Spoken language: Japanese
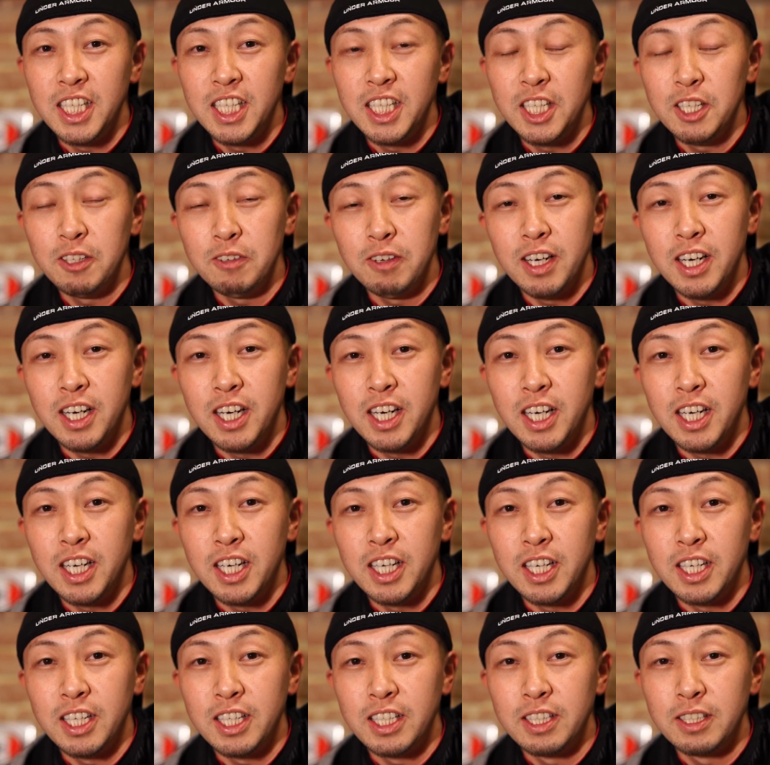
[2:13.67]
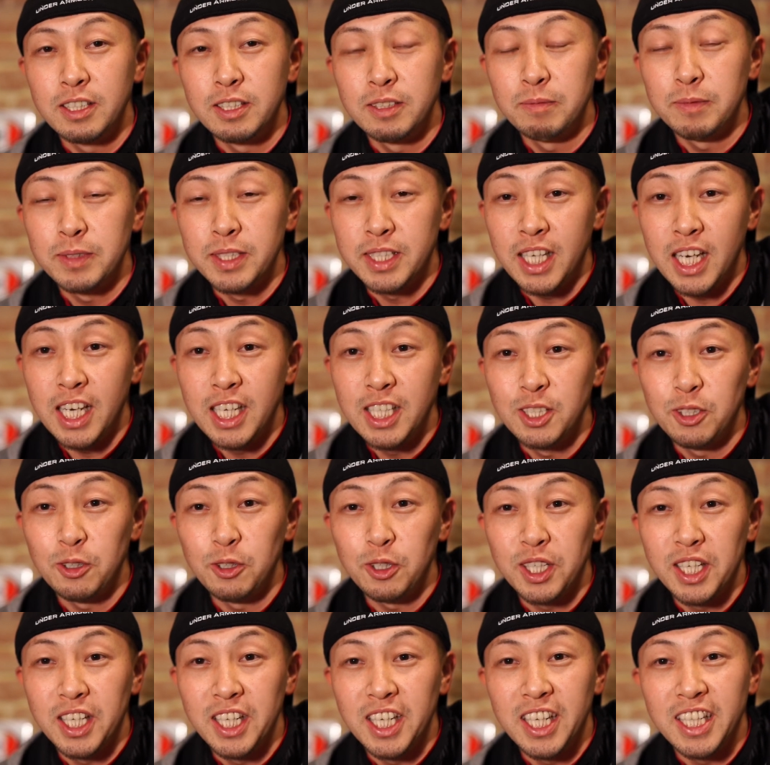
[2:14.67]
には、まあ、サイズ
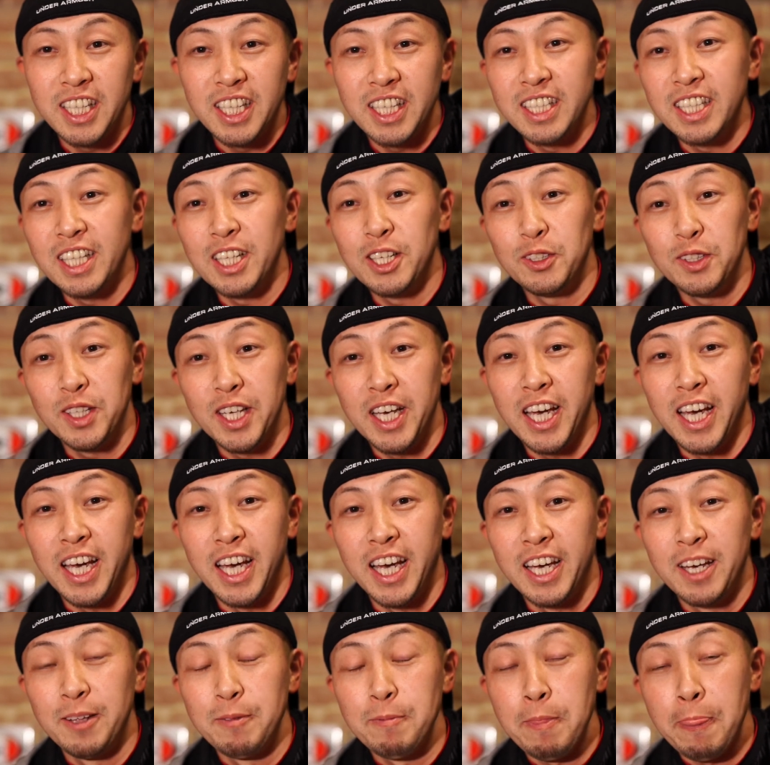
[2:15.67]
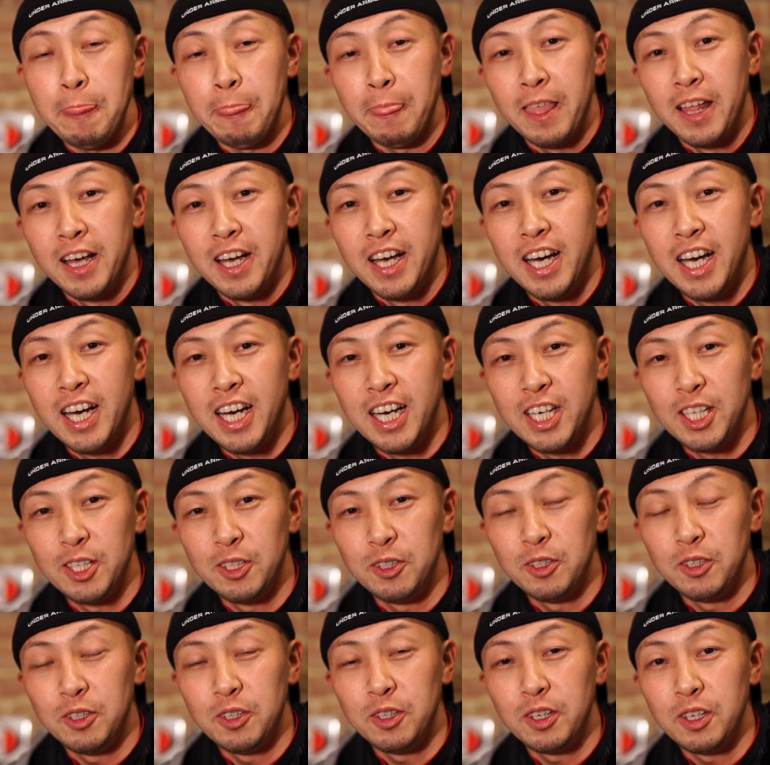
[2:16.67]
大きくなってきてるね、あ
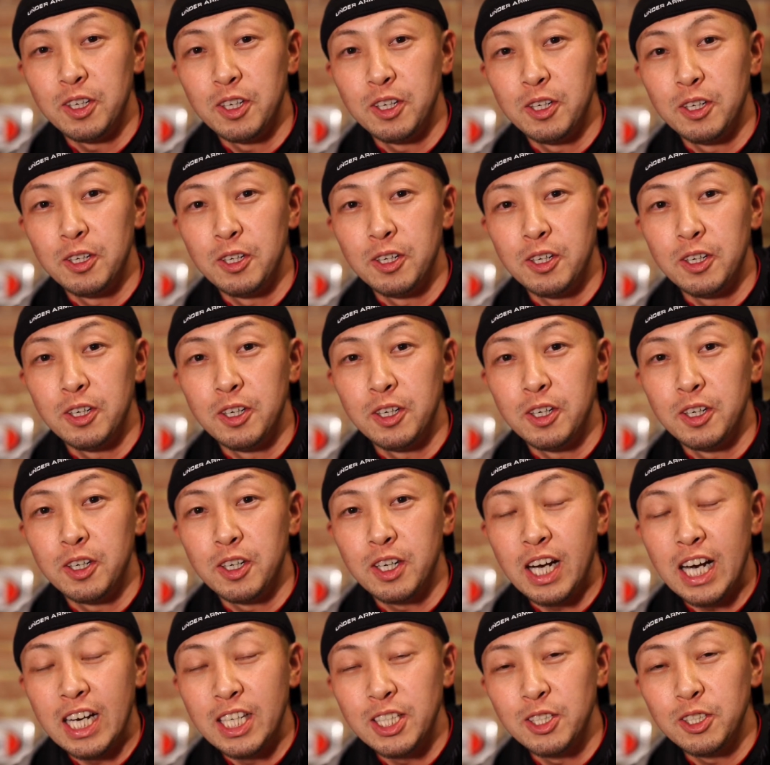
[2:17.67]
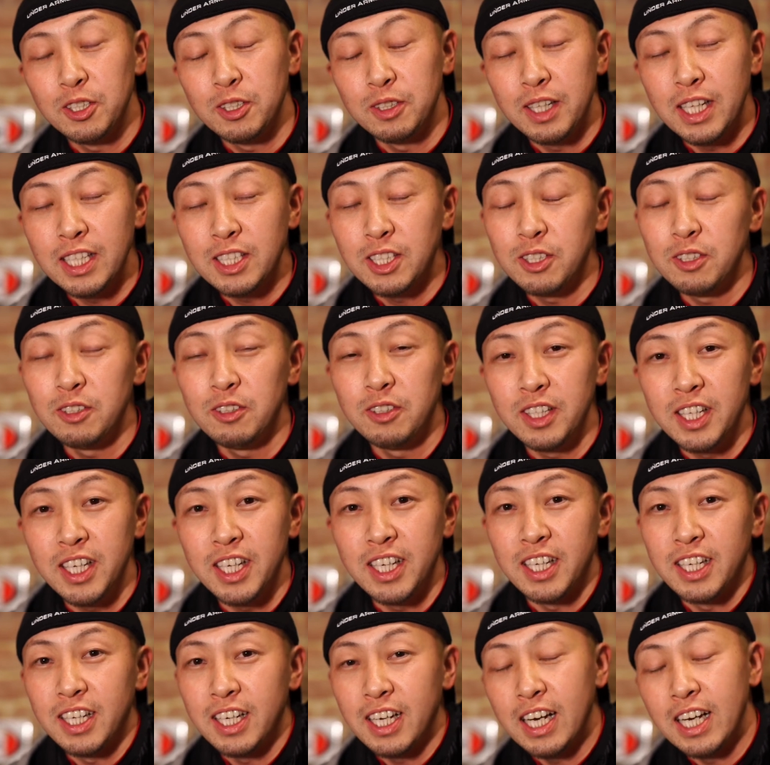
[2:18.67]
の数夏の
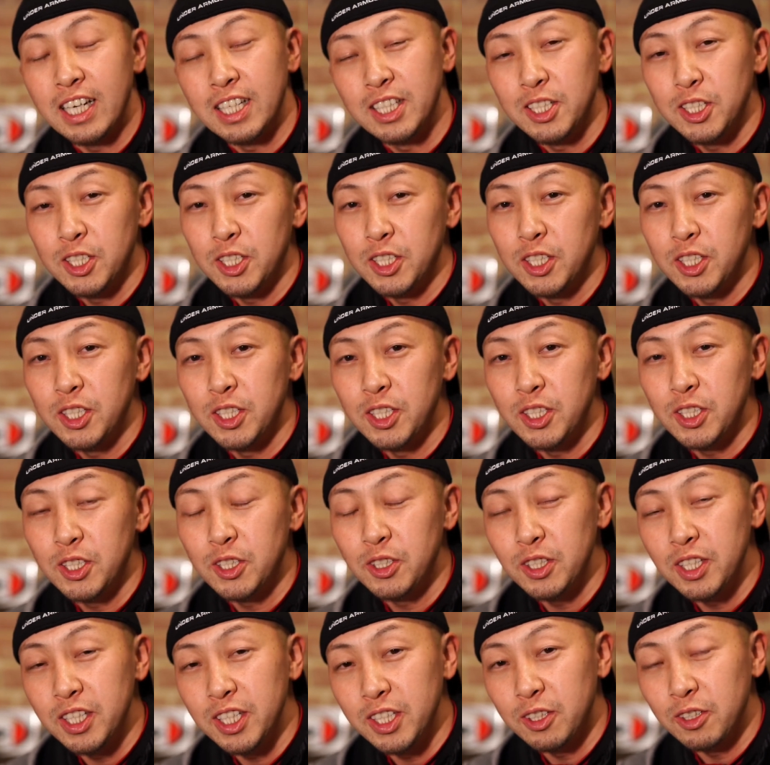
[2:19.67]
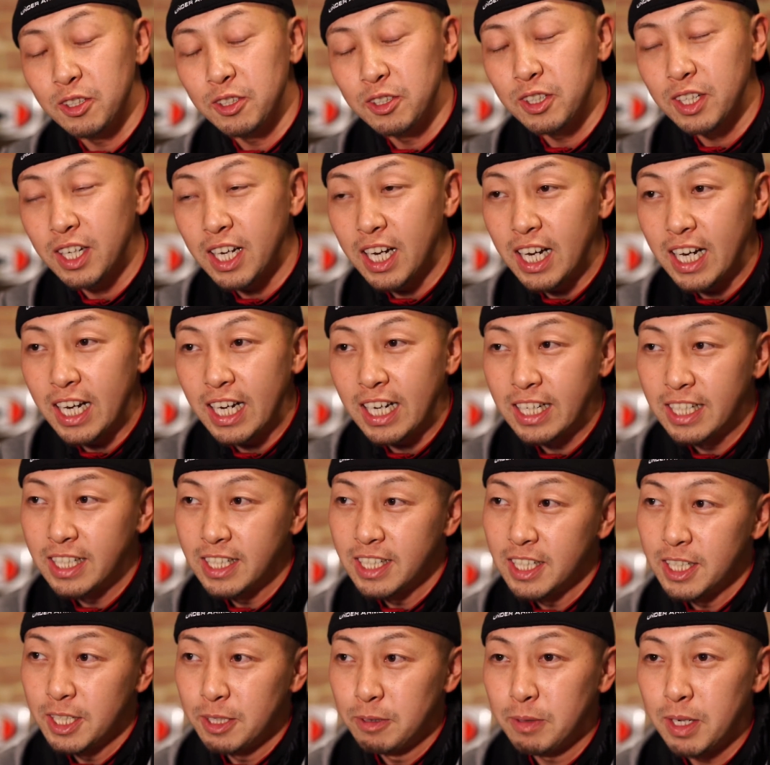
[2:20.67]
ね、数釣りというか、
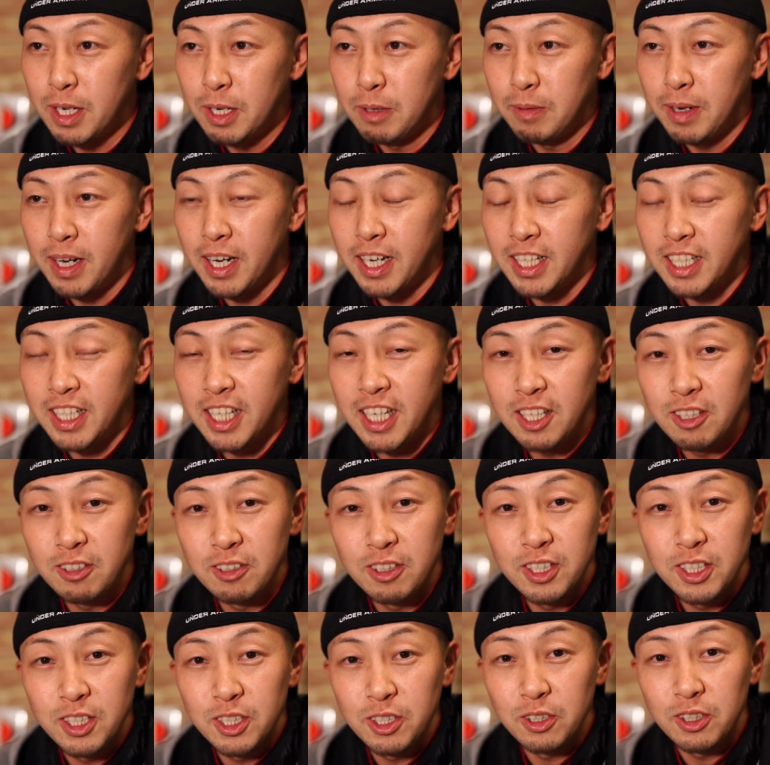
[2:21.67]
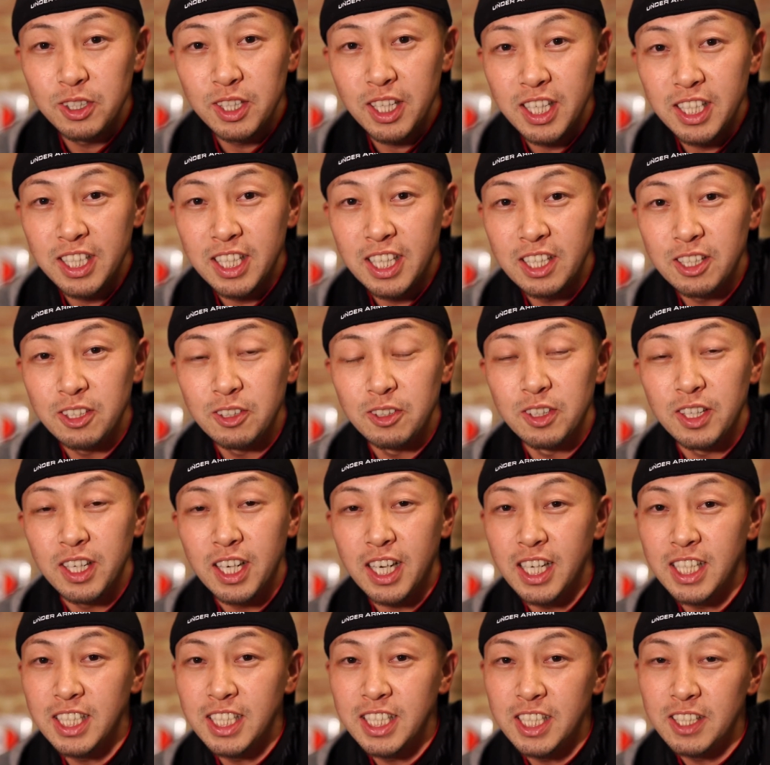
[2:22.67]
まあまあ入れ食い状態になるような
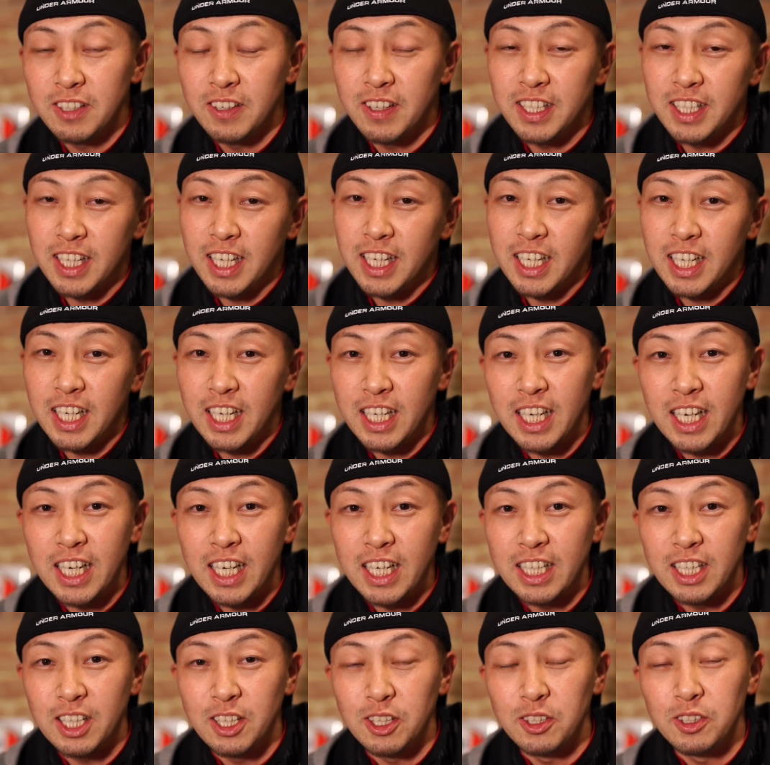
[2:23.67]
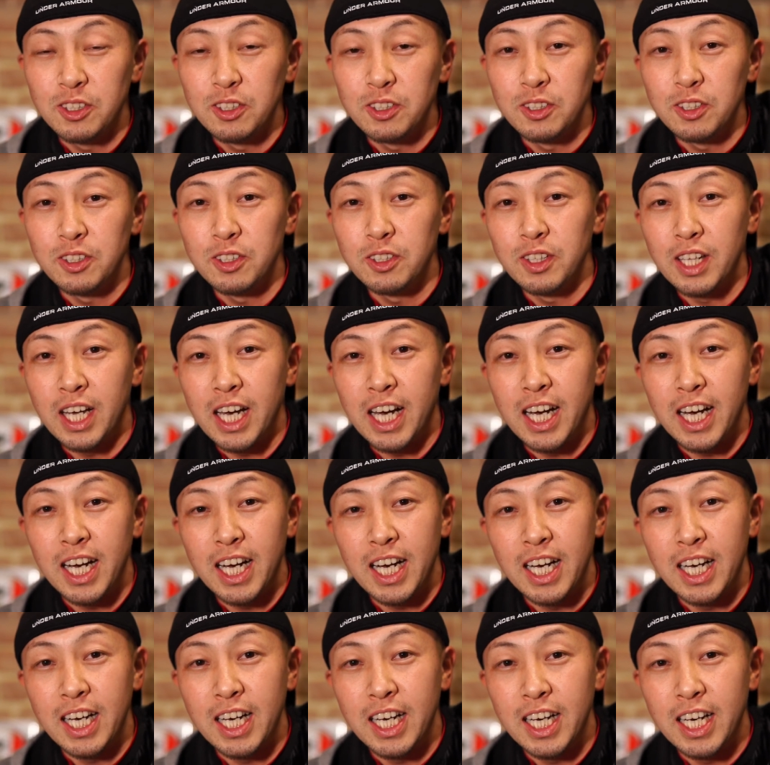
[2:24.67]
感じではないかなっていうよう
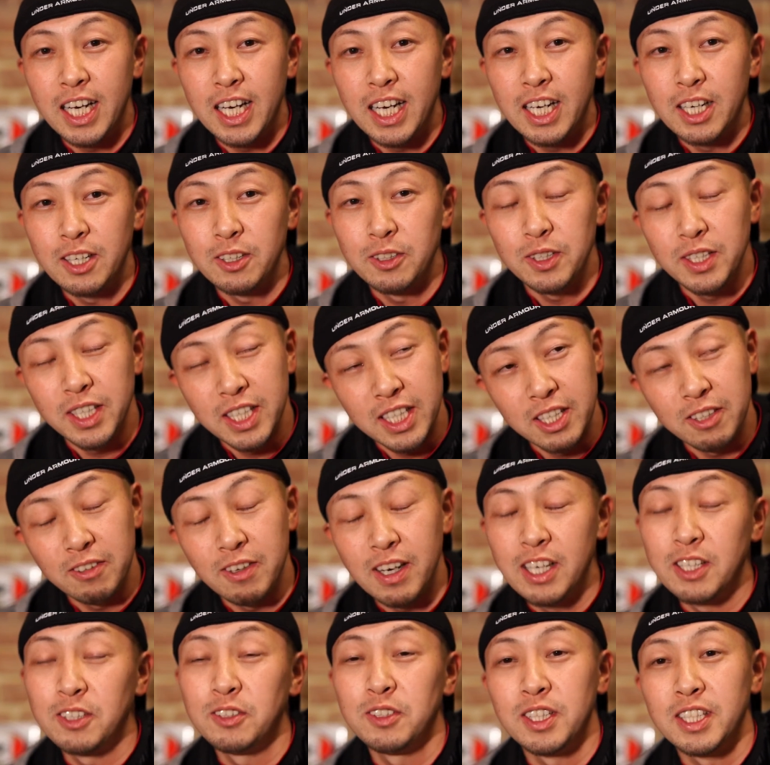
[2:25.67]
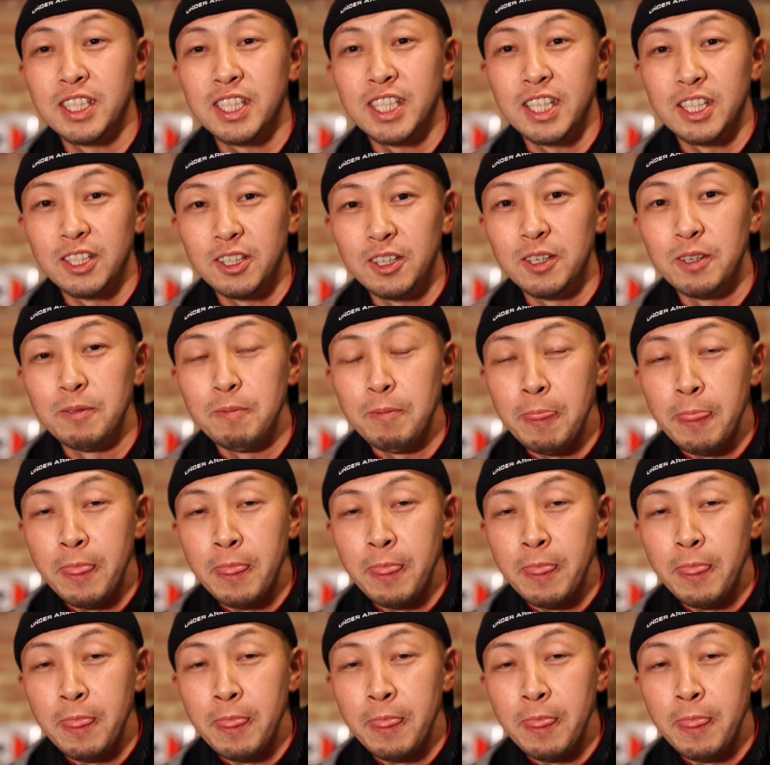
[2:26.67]
な雰囲気はあるんですけど、